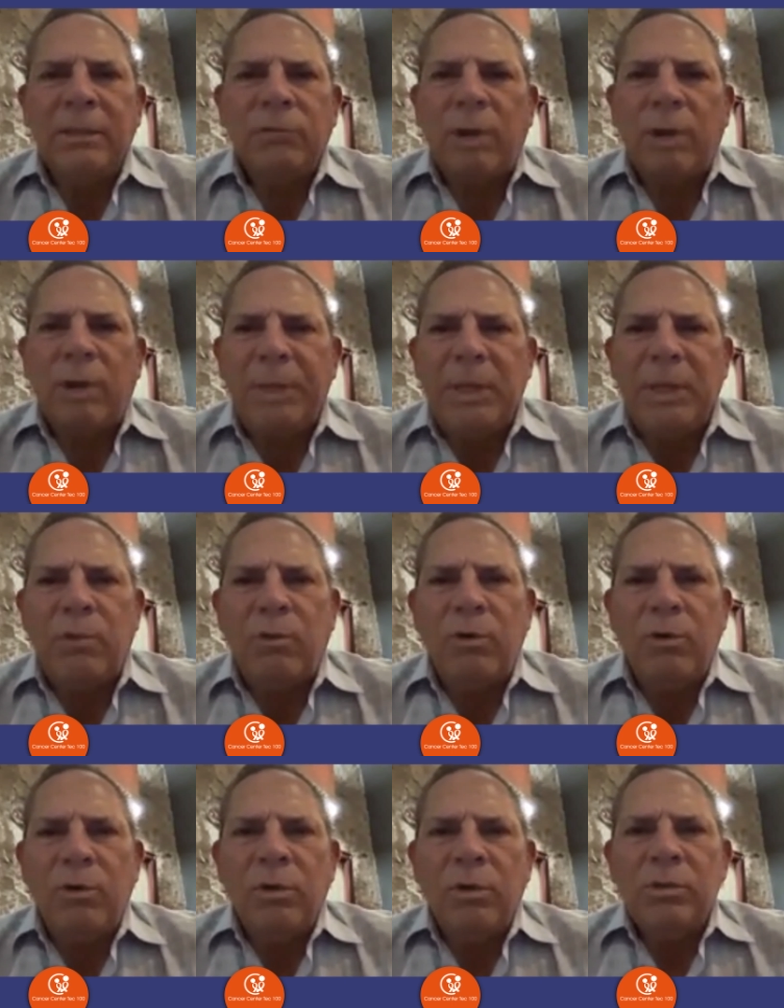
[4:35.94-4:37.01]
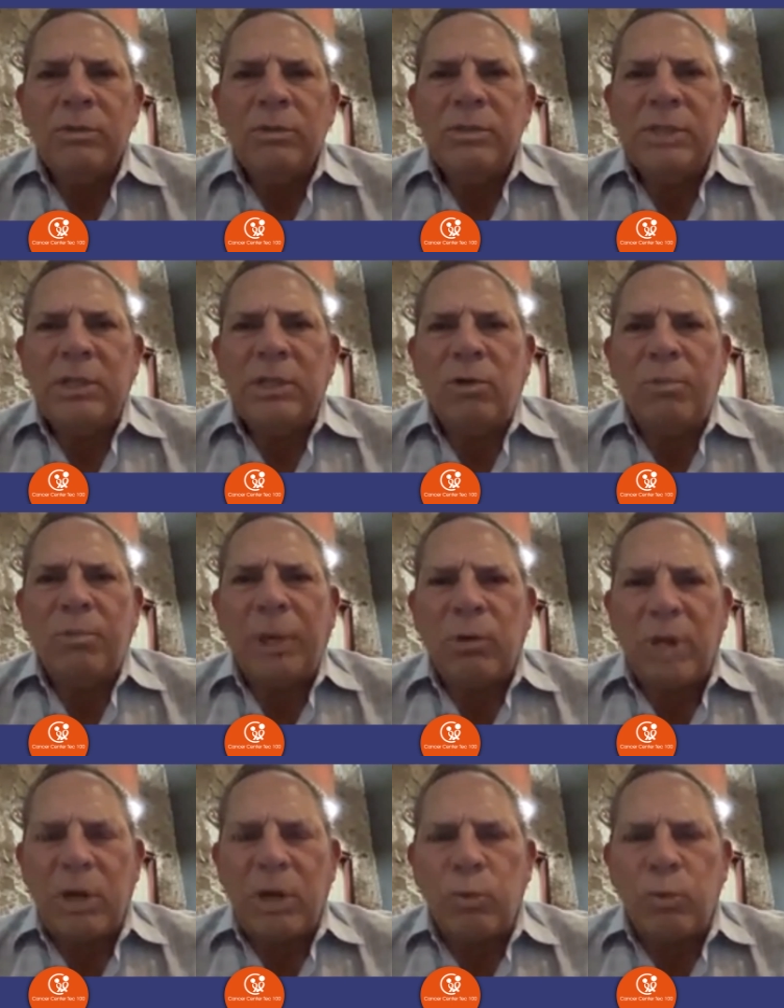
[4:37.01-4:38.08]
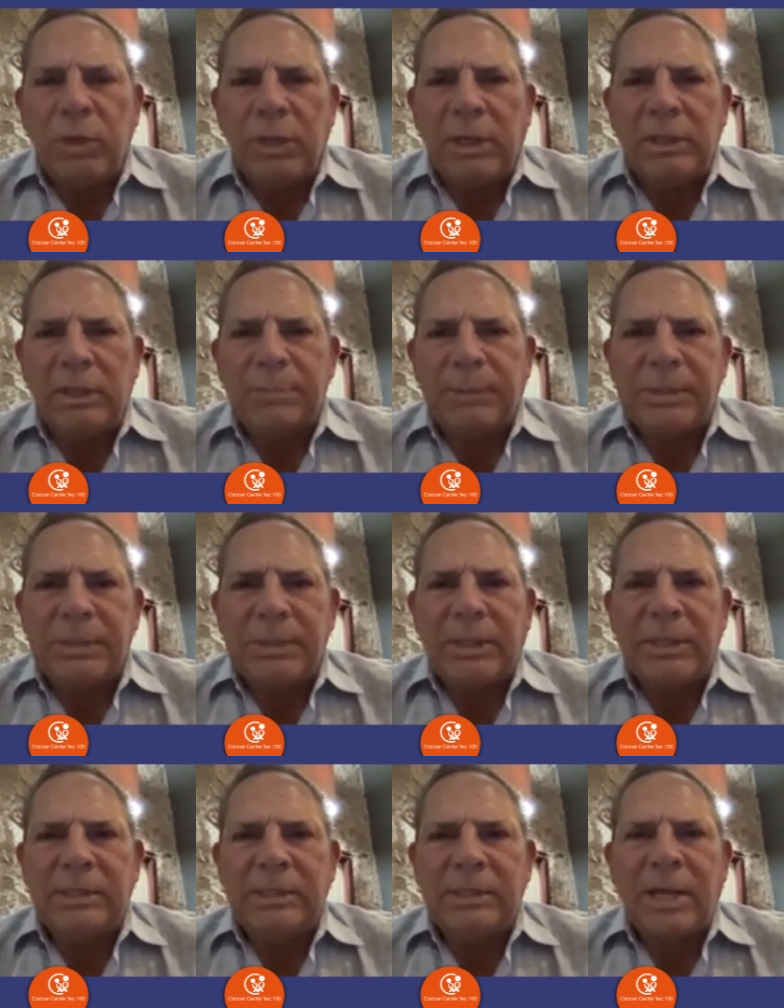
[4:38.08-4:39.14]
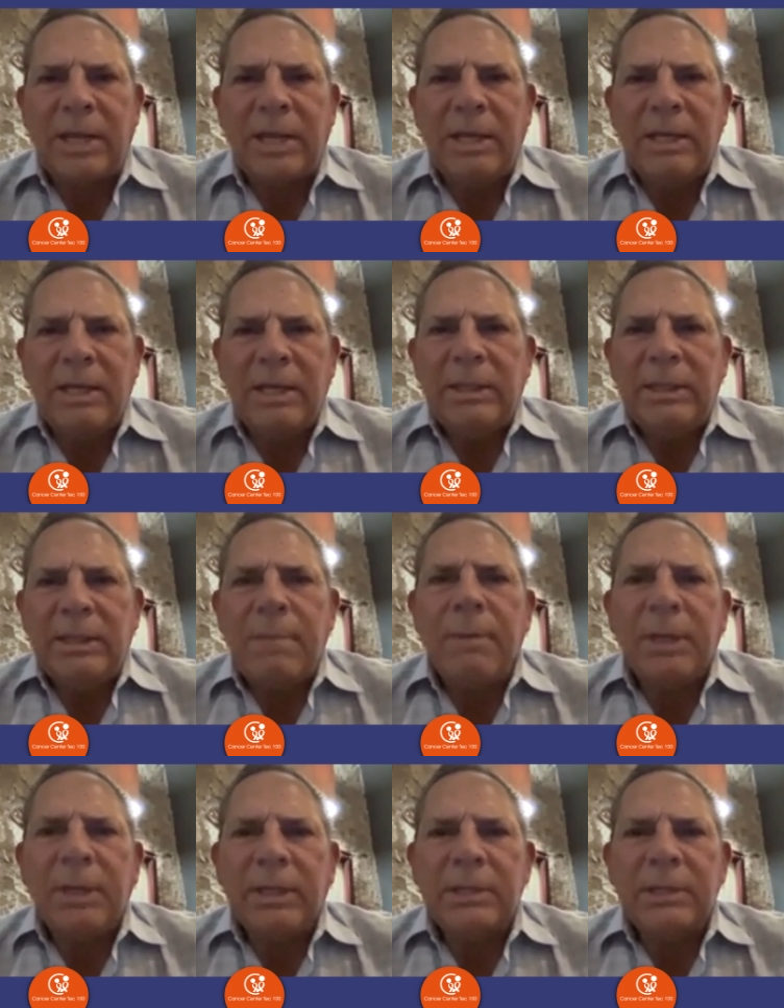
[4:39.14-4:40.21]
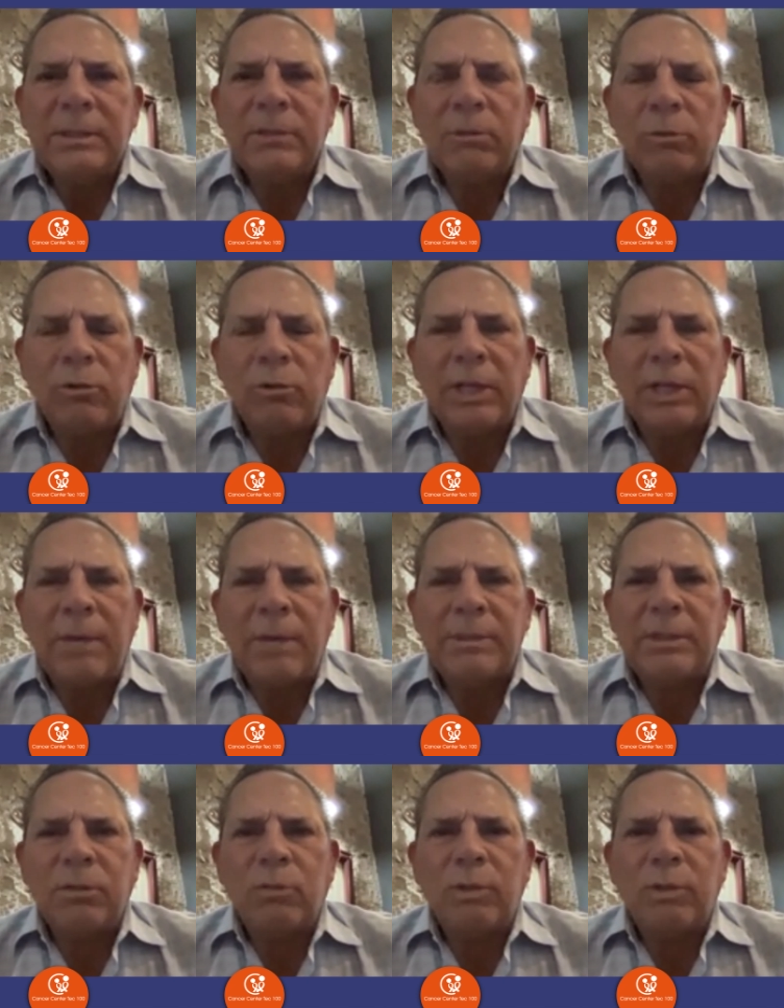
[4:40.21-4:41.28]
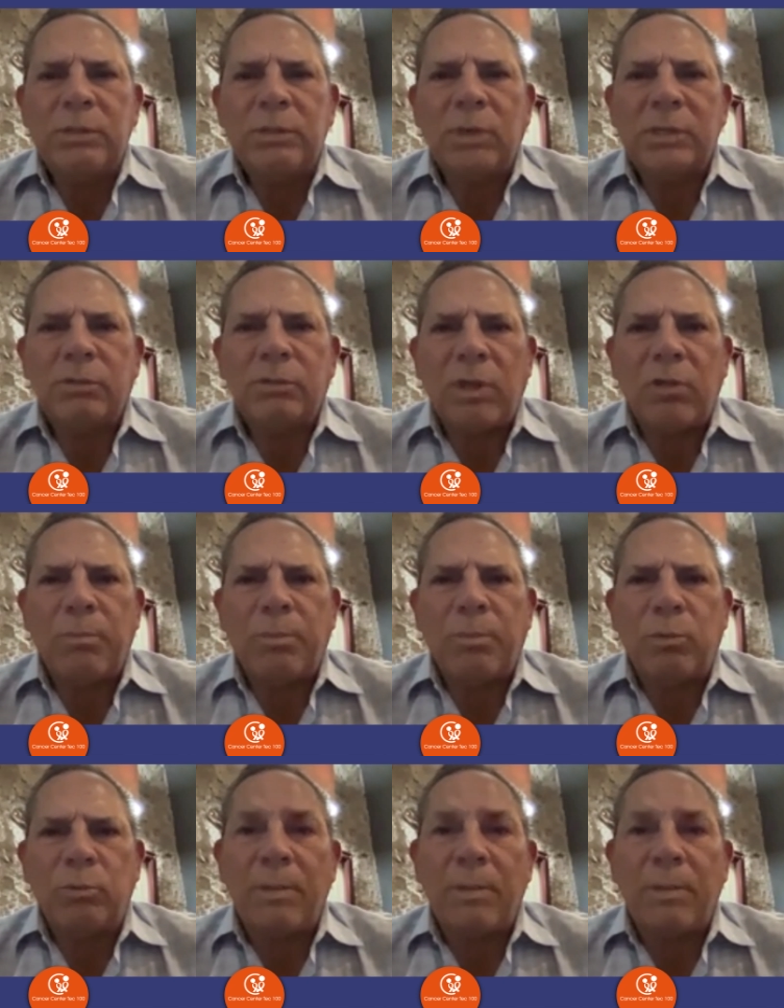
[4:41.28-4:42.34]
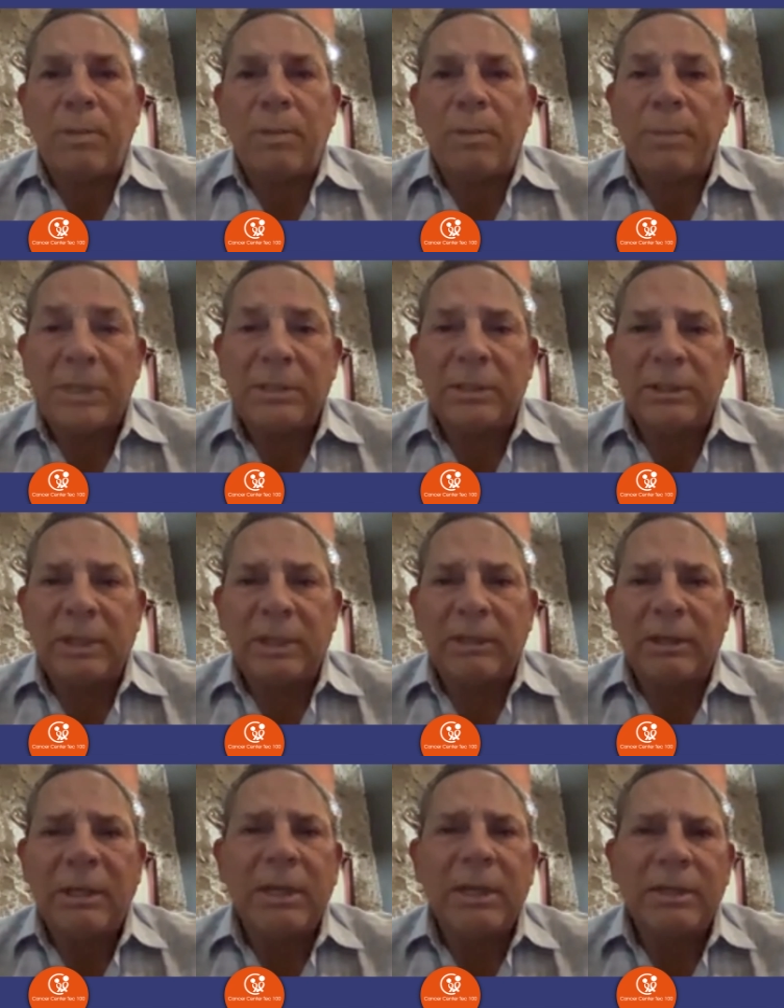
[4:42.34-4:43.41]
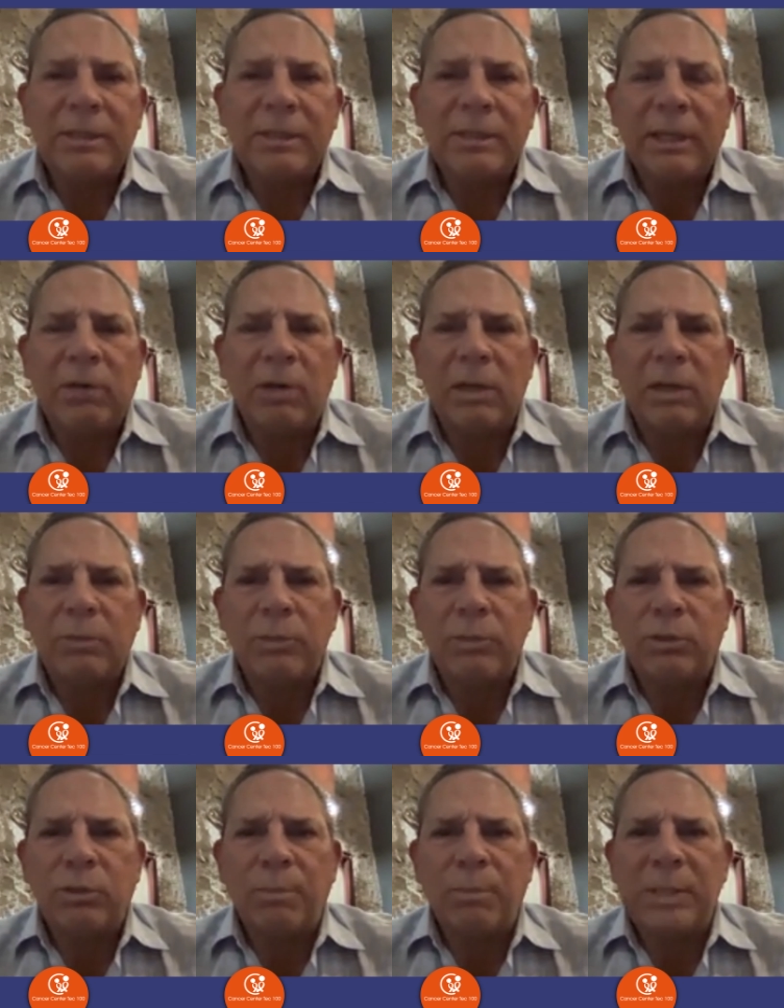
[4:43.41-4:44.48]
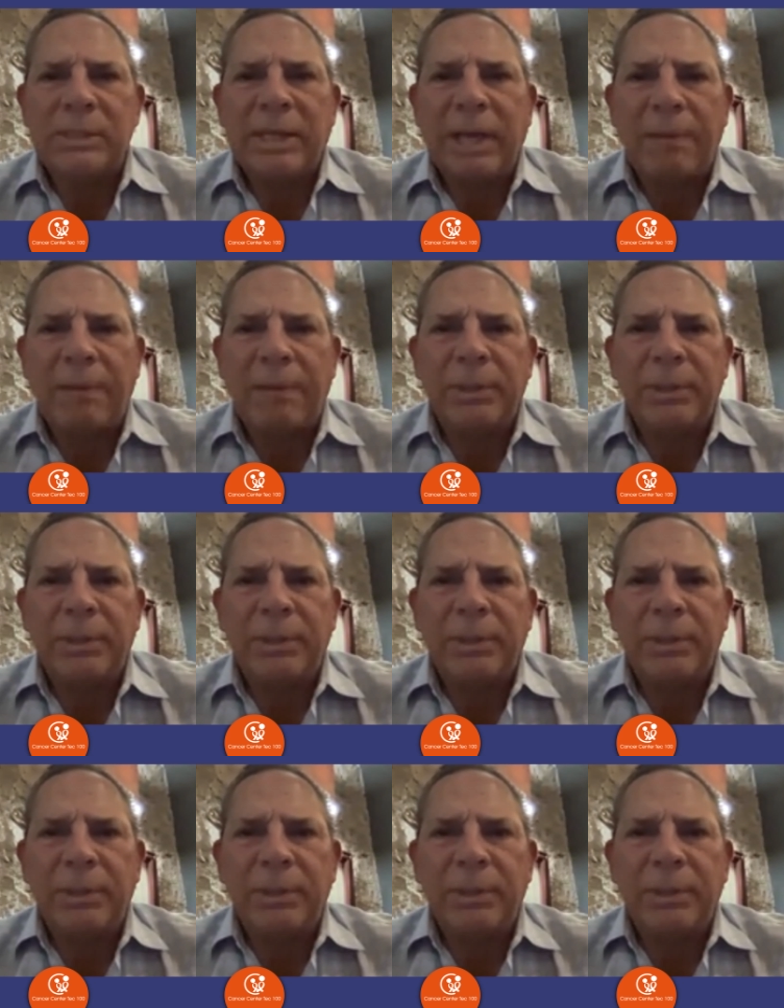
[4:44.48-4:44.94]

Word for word: o amigo, sino mejor acudir al especialista y saber que ese dolor de cabeza no es ocasionado por una masa intracraneal, que sería la cuestión más grave.